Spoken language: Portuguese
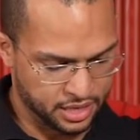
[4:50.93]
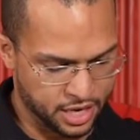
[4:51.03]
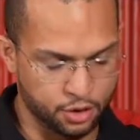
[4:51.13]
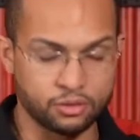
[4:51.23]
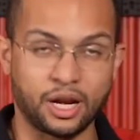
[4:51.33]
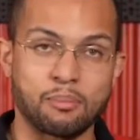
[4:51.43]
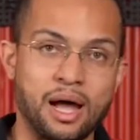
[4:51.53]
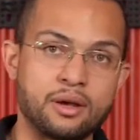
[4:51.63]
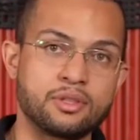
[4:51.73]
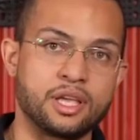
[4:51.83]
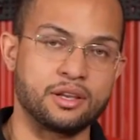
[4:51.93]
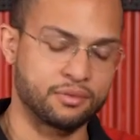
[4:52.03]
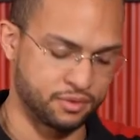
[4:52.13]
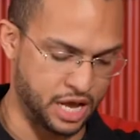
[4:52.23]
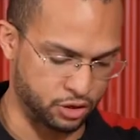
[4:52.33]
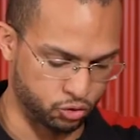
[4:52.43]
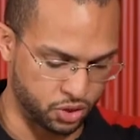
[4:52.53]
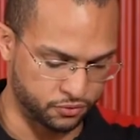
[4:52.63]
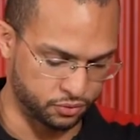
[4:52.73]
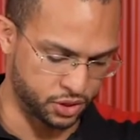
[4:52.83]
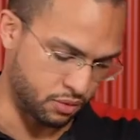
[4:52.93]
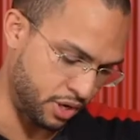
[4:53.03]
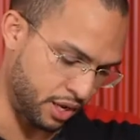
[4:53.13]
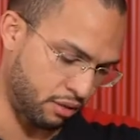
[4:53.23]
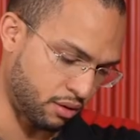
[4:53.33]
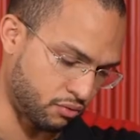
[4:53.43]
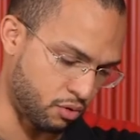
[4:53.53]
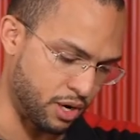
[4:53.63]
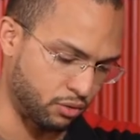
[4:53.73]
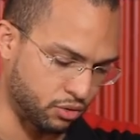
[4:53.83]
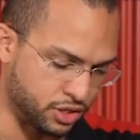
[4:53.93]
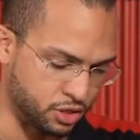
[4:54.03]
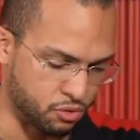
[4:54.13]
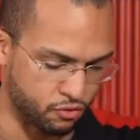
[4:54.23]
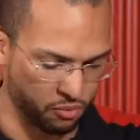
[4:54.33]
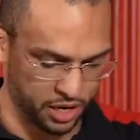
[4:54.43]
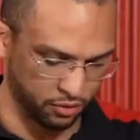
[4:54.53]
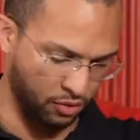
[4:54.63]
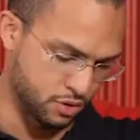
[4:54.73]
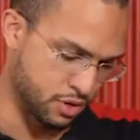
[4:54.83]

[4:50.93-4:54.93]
e o trabalho dele, e a sua função, que é transformar todo esse movimento